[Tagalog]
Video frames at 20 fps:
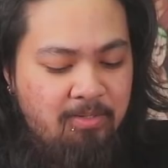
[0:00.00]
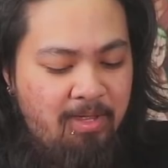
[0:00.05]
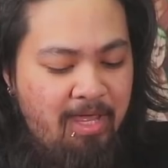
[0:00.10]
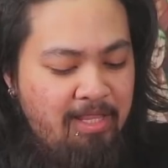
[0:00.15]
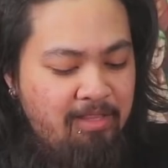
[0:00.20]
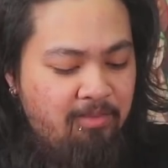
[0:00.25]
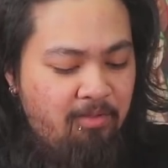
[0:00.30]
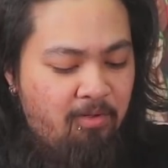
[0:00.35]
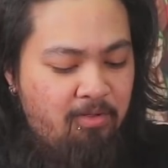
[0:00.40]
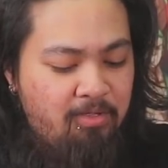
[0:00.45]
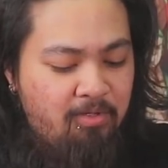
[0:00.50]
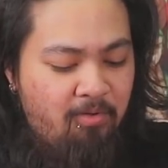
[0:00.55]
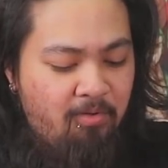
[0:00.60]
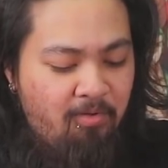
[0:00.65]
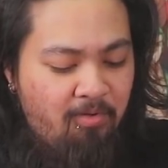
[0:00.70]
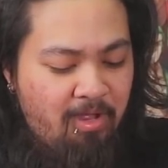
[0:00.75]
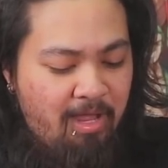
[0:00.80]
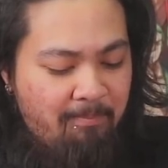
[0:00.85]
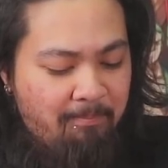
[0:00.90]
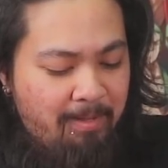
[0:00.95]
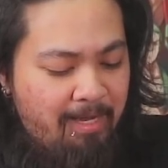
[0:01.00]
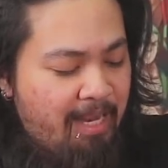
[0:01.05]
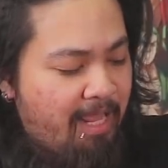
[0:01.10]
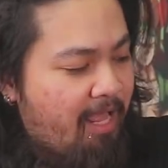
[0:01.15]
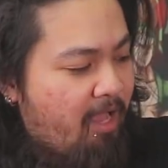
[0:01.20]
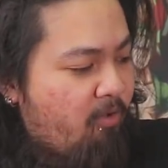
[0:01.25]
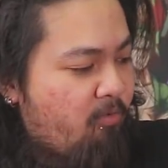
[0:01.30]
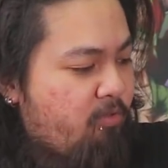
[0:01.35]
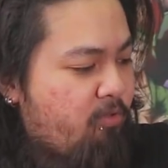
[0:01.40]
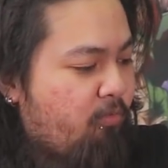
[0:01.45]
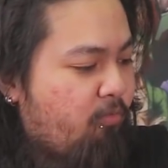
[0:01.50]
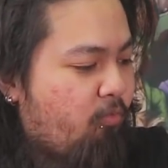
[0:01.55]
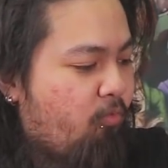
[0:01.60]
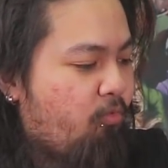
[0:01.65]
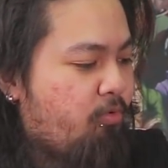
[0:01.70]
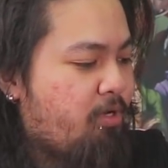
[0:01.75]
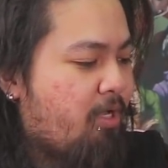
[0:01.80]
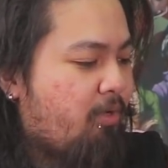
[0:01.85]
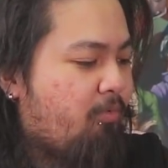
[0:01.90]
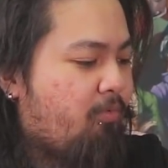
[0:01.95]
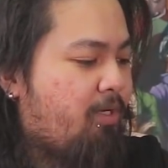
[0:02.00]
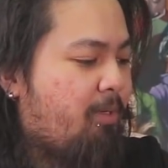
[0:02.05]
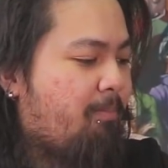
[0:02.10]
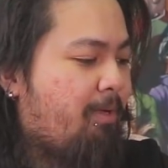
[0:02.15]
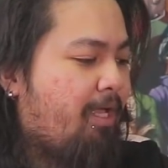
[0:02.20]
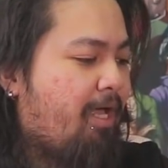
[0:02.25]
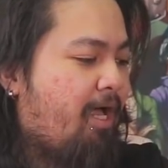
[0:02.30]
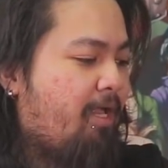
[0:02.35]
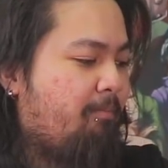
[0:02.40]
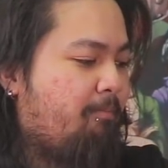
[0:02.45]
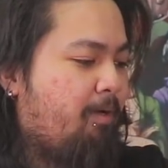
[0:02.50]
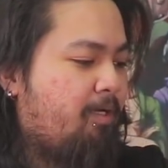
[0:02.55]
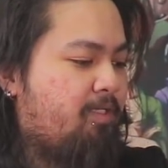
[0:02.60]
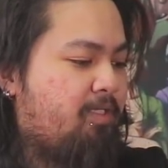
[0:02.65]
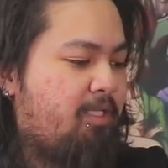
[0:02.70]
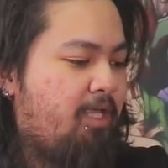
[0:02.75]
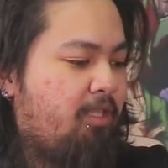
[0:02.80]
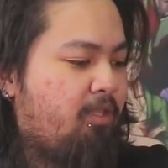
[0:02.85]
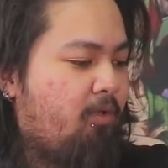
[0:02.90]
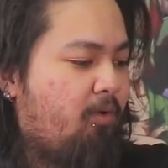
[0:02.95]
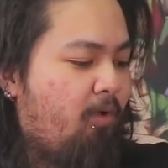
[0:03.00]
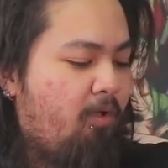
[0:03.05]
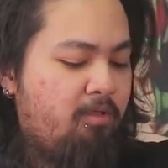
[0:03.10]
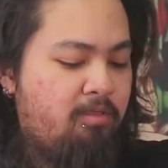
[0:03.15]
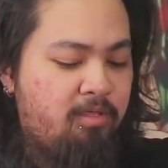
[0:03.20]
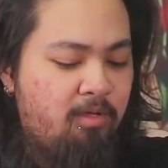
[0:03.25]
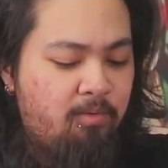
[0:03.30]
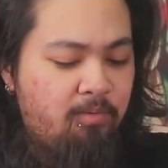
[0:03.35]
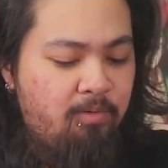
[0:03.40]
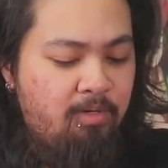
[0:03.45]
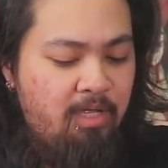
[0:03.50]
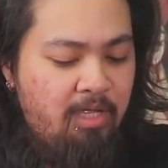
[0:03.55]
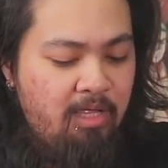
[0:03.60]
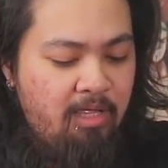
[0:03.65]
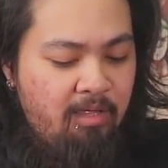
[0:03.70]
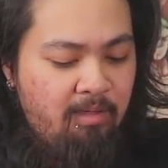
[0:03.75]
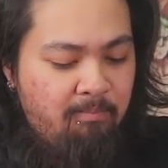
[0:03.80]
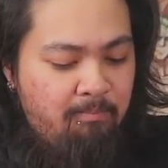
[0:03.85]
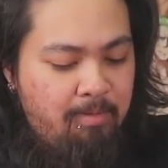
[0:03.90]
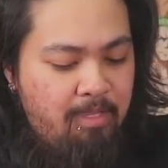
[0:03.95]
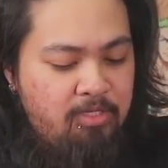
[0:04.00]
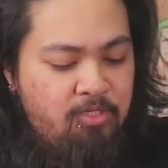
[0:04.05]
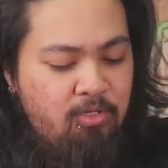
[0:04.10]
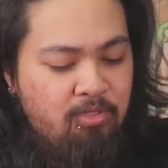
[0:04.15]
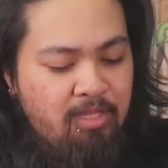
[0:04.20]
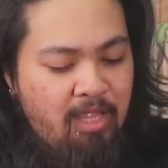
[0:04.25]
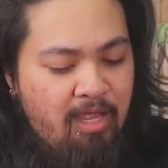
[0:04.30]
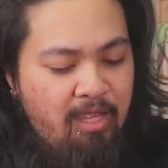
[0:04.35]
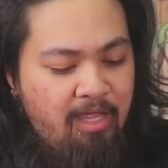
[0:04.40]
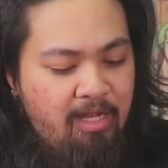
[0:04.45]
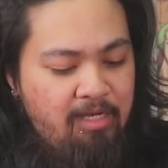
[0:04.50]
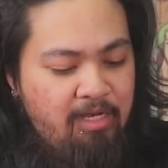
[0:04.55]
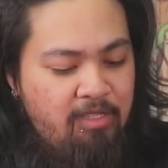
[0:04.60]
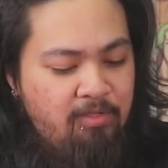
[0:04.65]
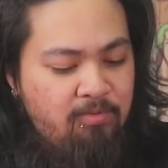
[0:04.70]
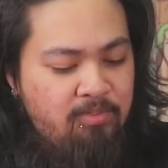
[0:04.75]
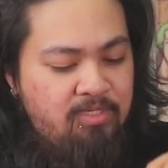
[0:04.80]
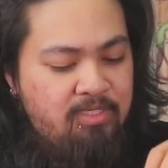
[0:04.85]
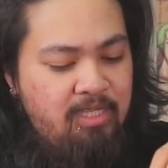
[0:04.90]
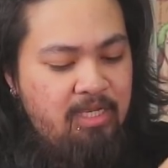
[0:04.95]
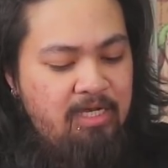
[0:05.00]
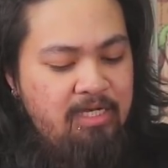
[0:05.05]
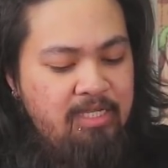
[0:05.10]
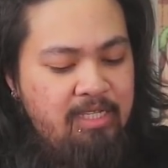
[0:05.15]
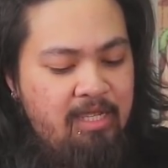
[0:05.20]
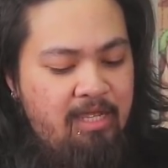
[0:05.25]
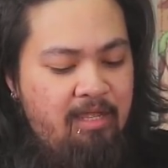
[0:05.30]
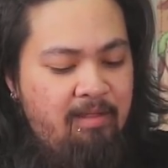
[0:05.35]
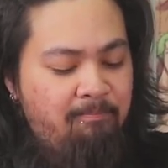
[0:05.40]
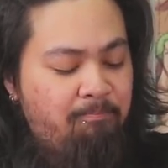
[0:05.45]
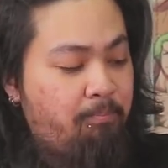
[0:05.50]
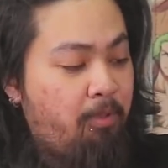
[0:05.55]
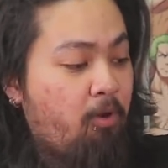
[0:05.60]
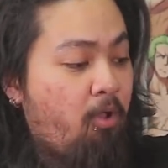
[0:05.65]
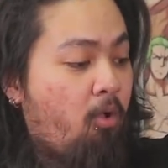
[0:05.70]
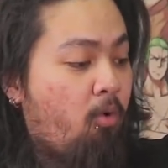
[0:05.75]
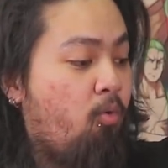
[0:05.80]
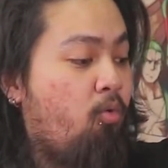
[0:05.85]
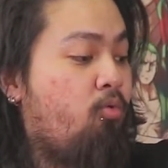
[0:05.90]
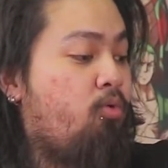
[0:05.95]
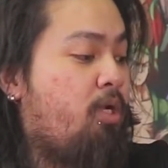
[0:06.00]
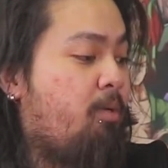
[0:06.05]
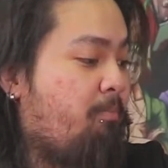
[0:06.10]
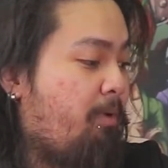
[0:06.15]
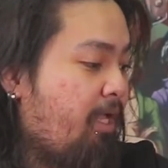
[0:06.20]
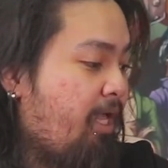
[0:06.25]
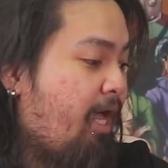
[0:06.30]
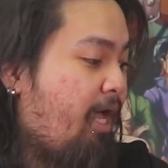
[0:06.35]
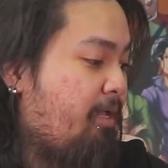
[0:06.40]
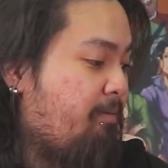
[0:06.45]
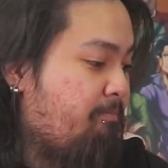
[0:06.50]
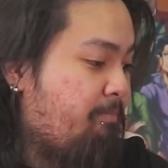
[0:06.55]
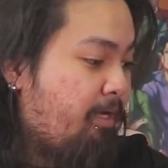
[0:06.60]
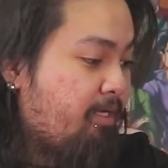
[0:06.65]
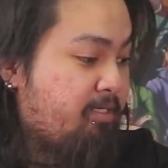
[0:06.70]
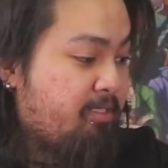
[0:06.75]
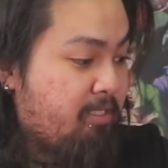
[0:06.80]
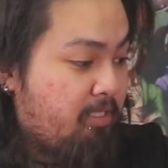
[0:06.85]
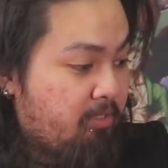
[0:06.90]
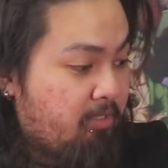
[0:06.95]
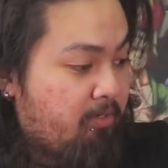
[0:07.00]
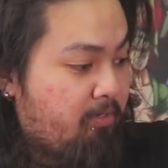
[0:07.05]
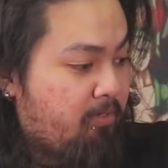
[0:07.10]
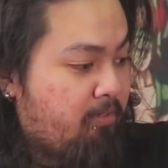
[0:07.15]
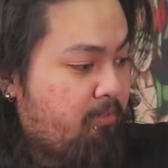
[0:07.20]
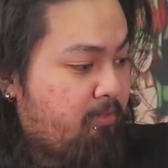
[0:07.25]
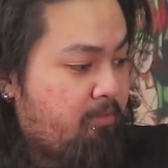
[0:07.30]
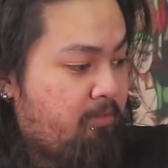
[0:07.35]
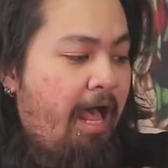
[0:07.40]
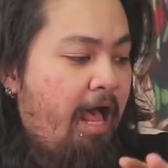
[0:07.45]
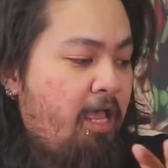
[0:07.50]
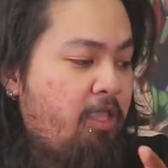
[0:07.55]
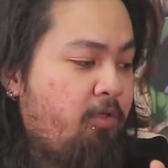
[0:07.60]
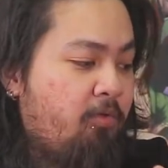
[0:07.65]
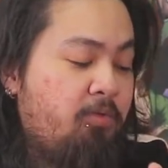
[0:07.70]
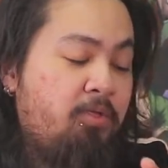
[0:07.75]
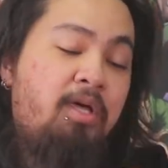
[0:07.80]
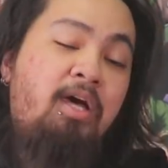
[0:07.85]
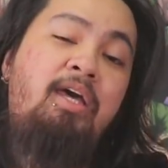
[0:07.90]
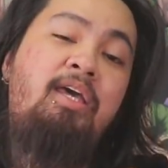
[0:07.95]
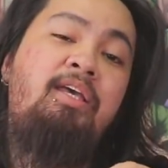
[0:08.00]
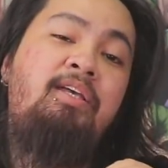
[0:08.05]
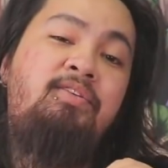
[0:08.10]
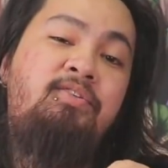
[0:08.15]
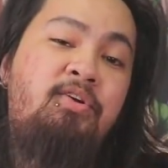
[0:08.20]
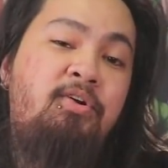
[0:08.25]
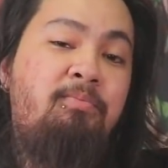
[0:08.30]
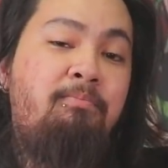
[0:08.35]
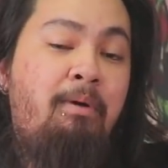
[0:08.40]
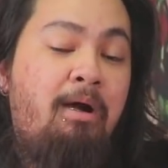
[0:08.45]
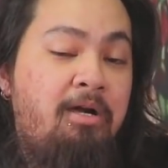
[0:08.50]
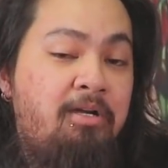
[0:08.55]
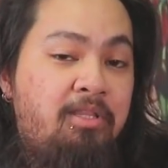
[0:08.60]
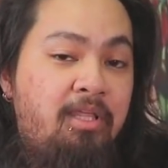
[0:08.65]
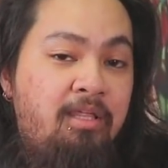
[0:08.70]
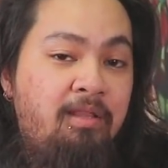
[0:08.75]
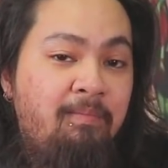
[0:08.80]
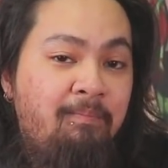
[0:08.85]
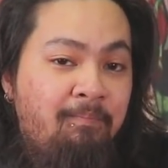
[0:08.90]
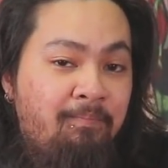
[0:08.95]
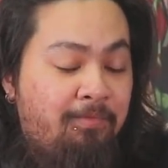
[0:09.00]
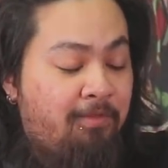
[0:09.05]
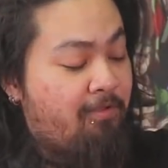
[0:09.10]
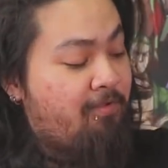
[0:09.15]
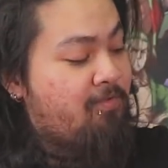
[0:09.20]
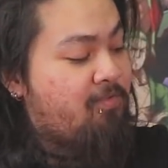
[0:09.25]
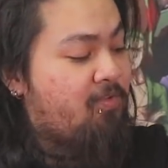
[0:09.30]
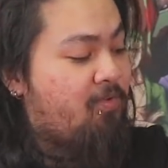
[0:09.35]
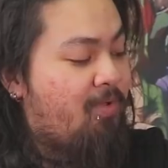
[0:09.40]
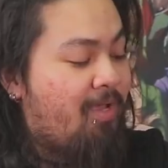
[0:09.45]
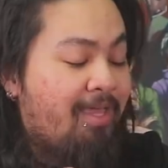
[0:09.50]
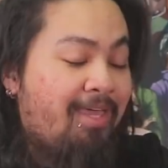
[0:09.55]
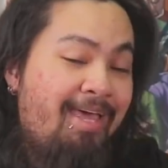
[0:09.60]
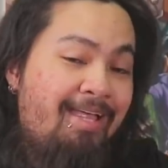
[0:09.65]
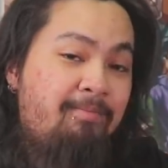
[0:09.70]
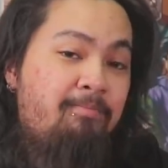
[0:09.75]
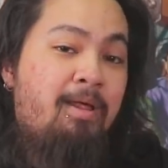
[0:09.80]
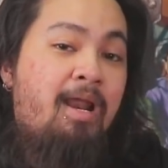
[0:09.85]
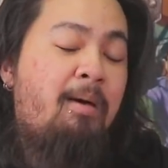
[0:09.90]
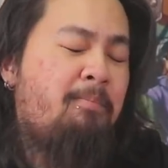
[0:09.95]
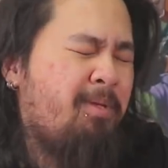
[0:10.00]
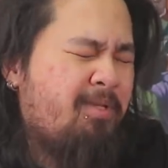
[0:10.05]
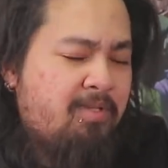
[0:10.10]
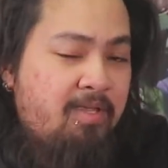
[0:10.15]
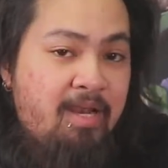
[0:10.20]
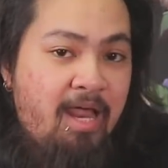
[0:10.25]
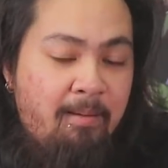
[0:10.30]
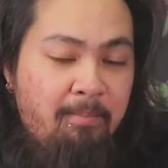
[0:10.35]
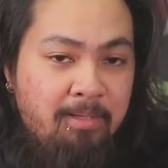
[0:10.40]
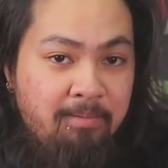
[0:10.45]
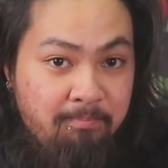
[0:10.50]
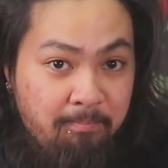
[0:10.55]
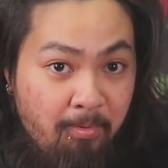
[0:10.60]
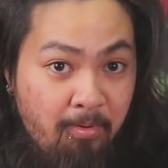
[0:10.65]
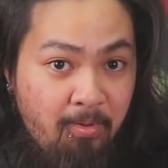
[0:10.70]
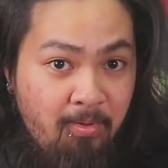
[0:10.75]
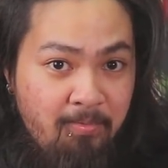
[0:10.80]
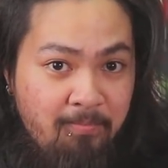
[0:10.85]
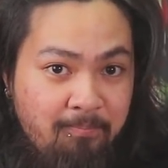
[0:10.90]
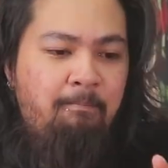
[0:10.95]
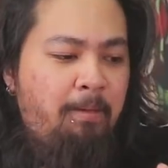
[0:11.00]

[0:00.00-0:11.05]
to. And, oy, oh nga pala, ako yung unang-unang mag-unbox nito although medyo tanggal na yung seal niya. Pero ako unang mag-unbox nito. Ayon kay Sir Martin. No? So again, maraming salamat po.